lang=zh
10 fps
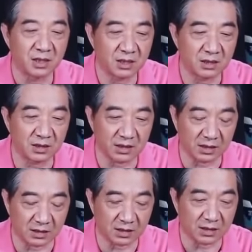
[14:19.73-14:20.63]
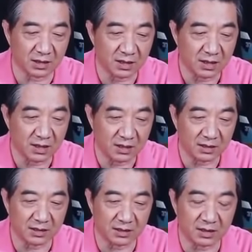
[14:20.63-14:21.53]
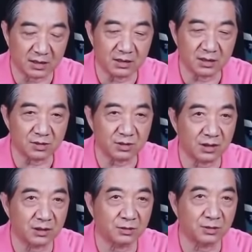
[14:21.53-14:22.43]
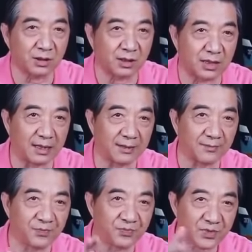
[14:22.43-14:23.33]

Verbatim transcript: 喝那个这个恒河水喝多了啊，